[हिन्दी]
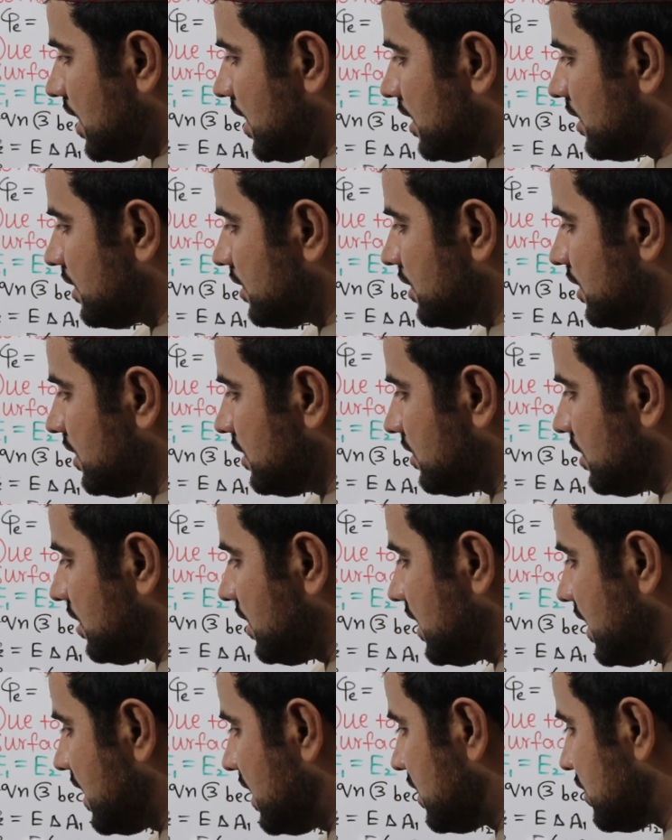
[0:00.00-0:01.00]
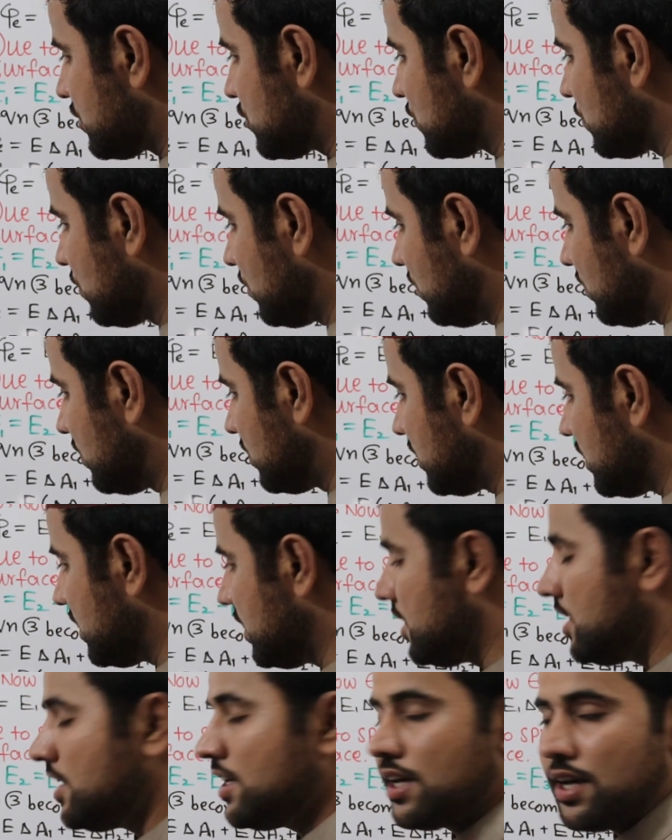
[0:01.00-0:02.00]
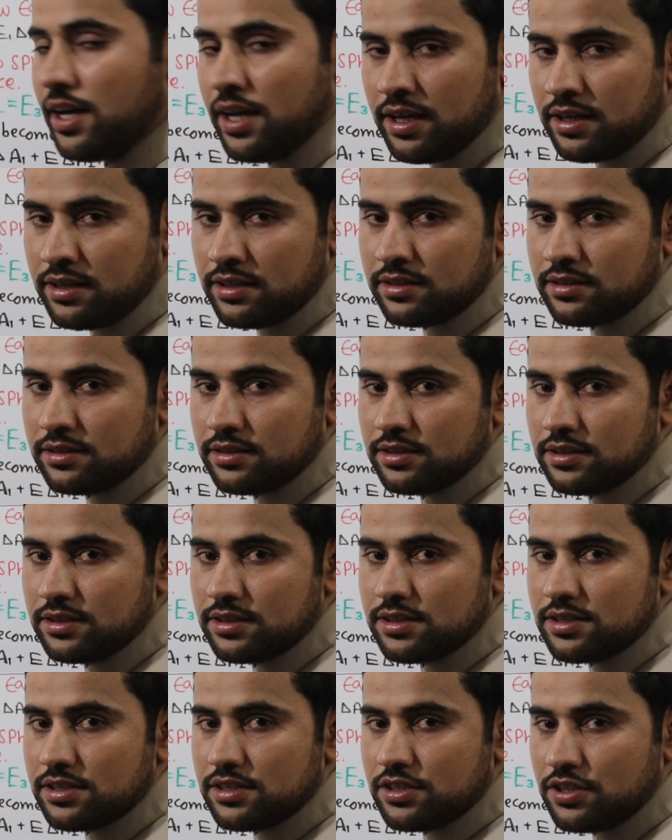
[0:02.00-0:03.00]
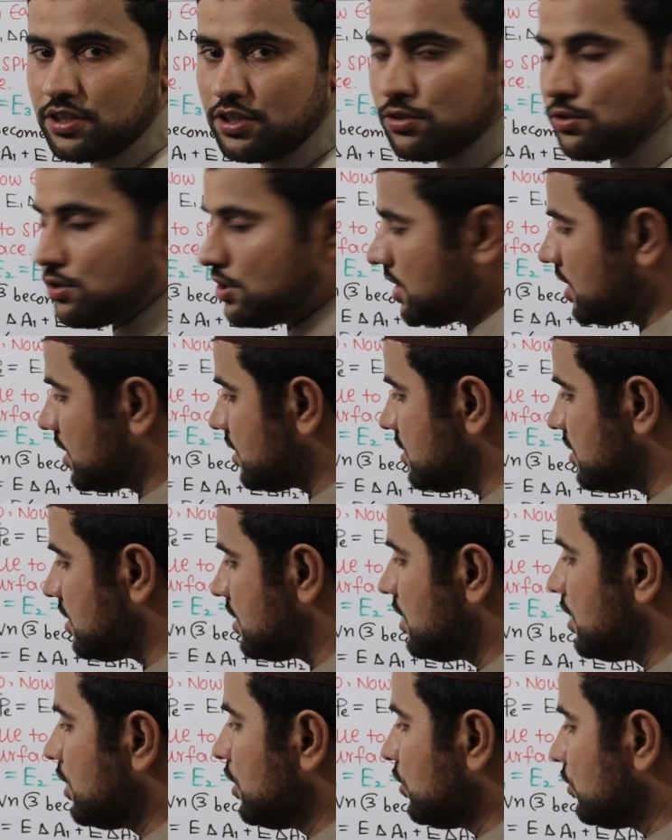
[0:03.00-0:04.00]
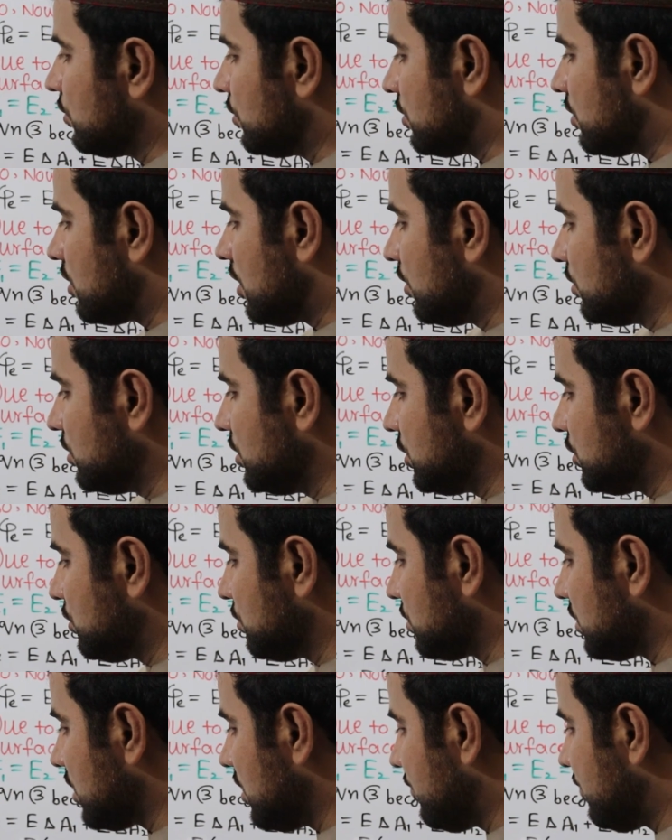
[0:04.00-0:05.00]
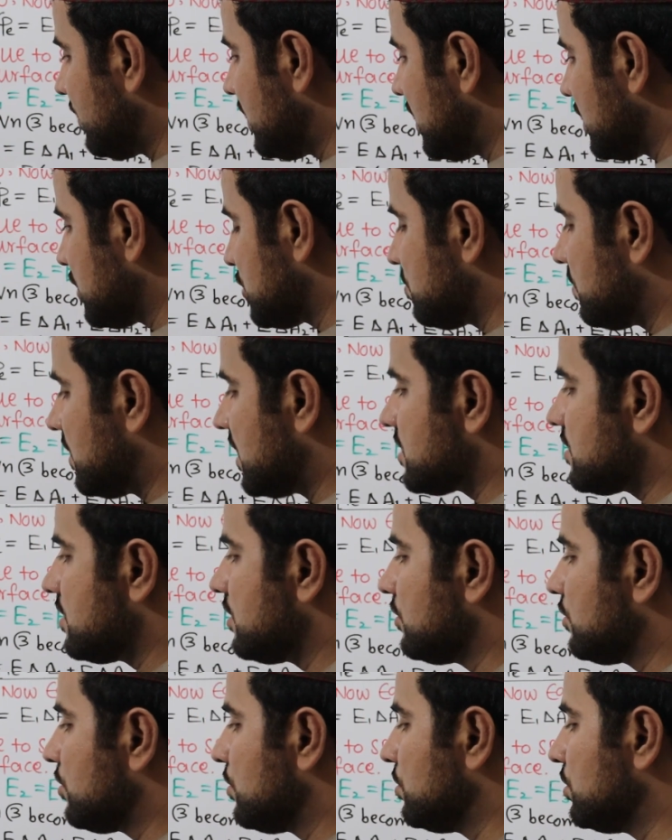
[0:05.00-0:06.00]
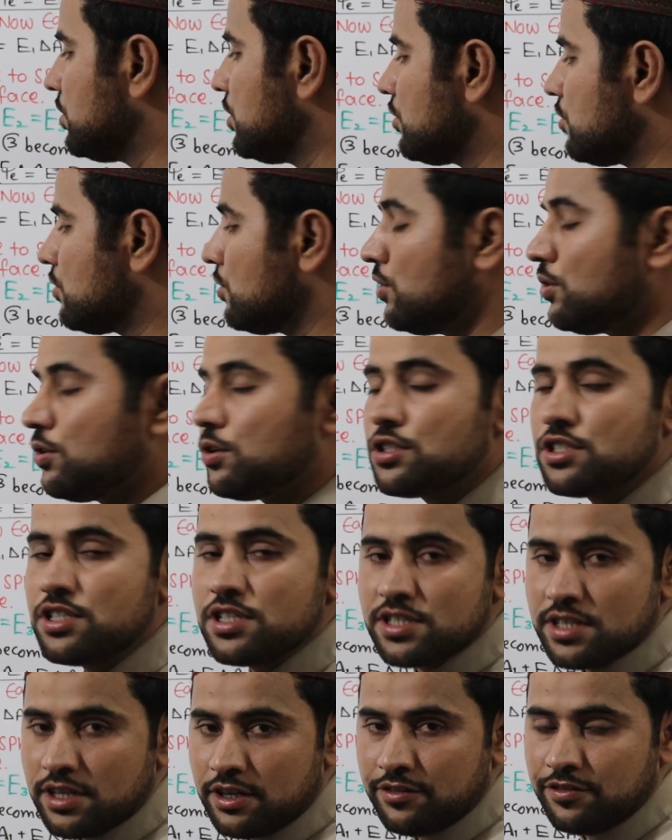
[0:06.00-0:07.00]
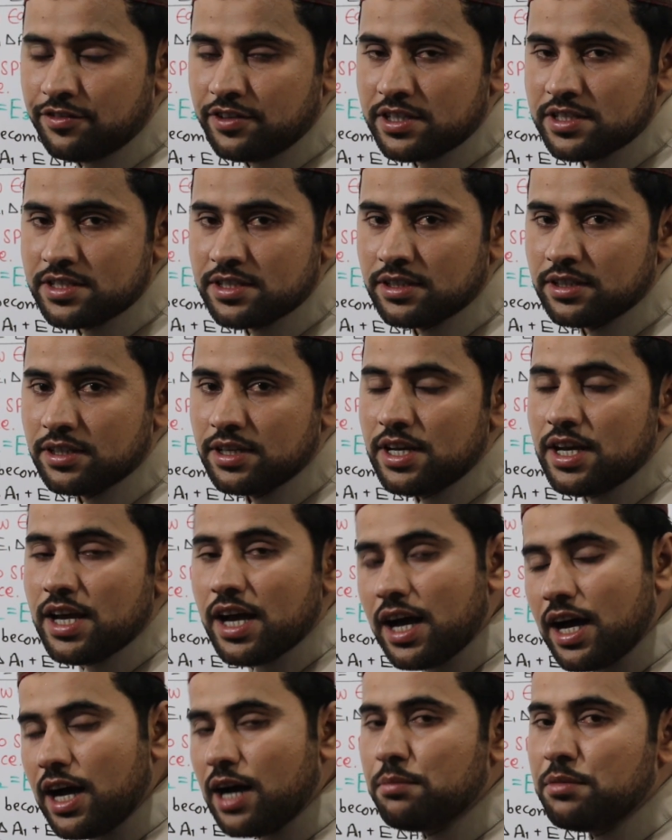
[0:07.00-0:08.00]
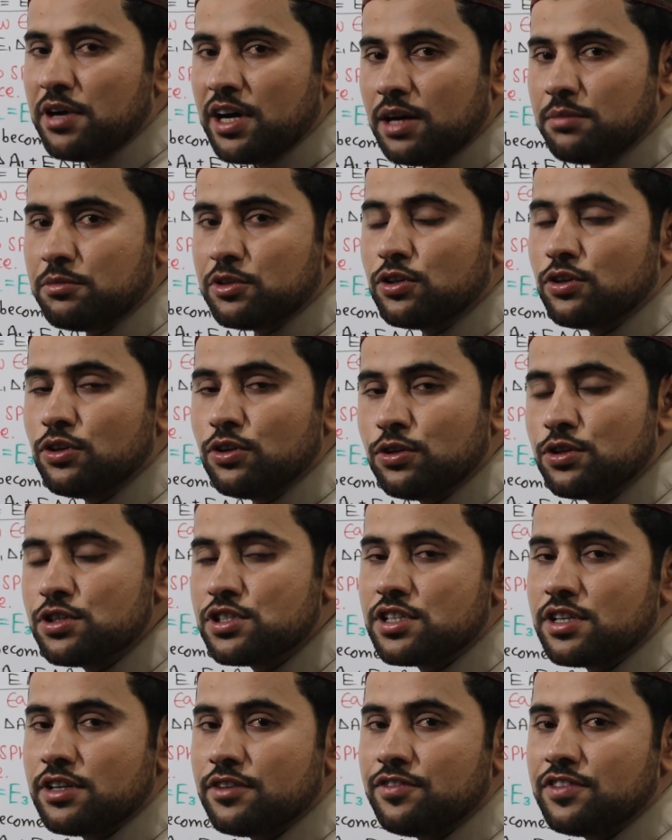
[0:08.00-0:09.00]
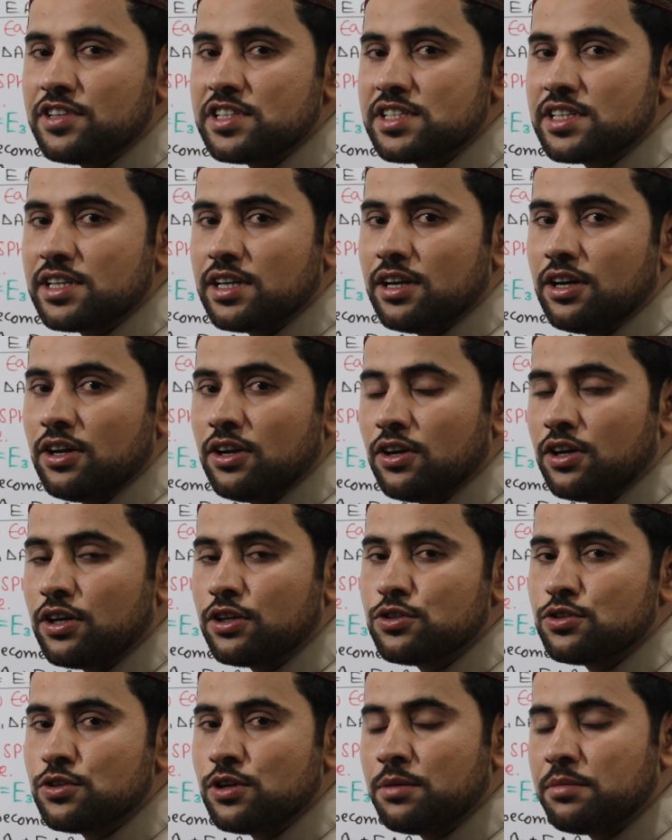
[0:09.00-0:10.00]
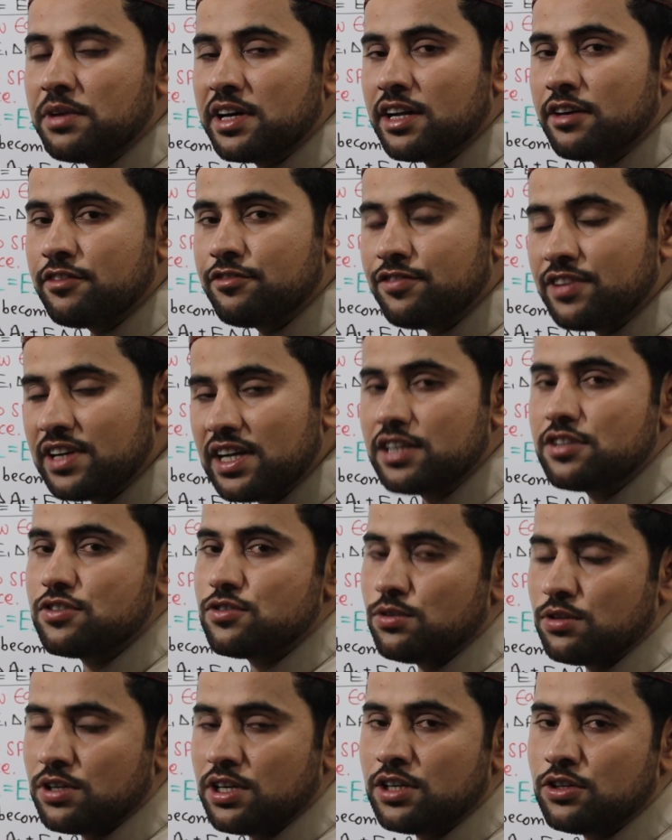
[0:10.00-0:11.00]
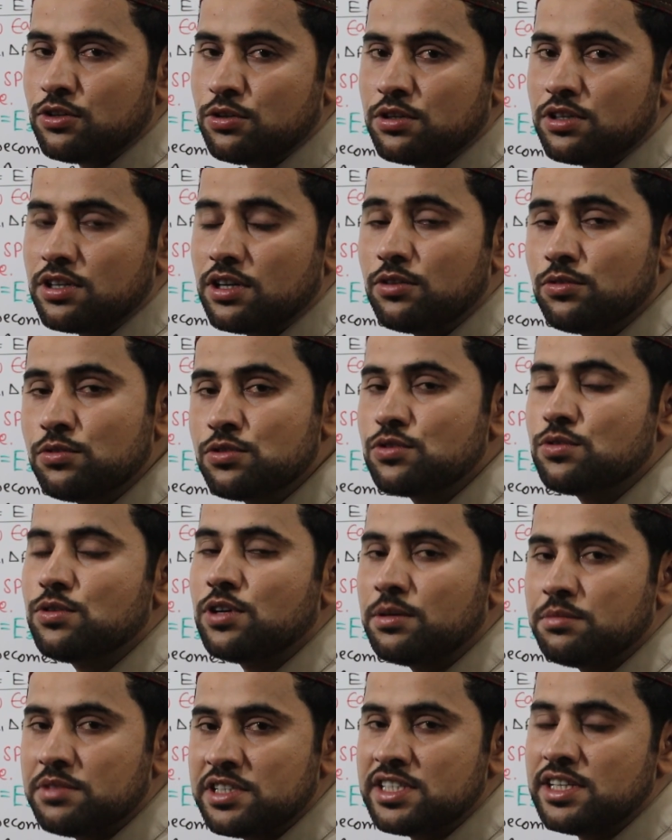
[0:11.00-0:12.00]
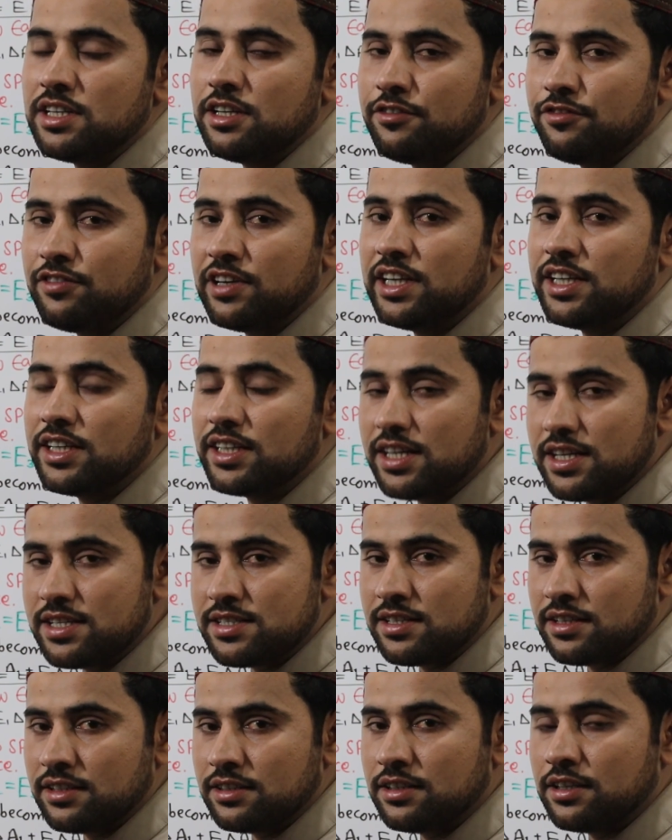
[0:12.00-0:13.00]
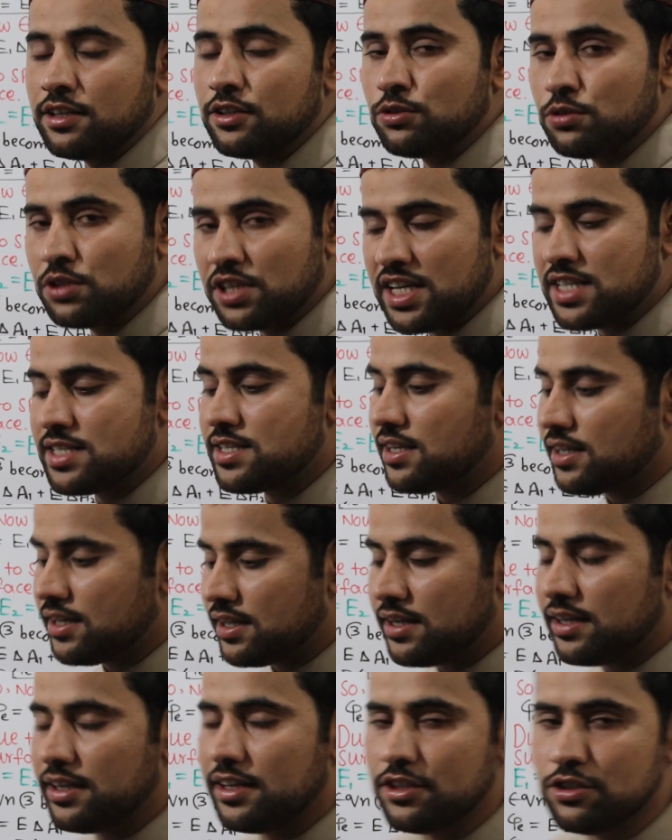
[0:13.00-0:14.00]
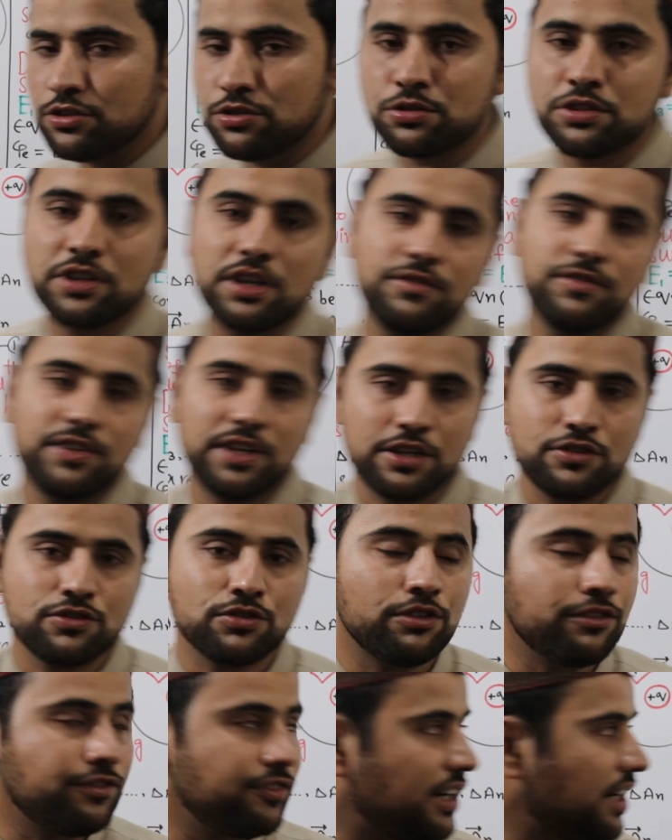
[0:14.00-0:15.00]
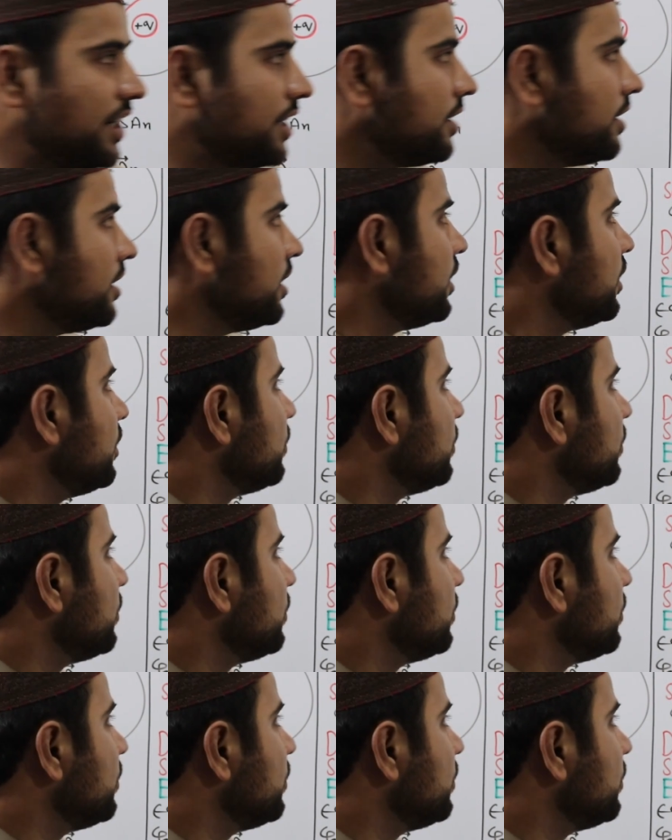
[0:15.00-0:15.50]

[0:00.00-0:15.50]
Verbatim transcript: एंड ई थ्री एंड सोन ई एन ठीक हो गया जी तो नाउ द टोटल फ्लक्स पासिंग थ्रू द क्लोज्ड सरफेस अब हम क्लोज सरफेस के अलॉन्ग जो हमारा फ्लक्स होगा टोटल उसको हम इजीली फाइंड कर सकते हैं तो कैसे करेंगे जी टोटल फ्लक्स को फाइंड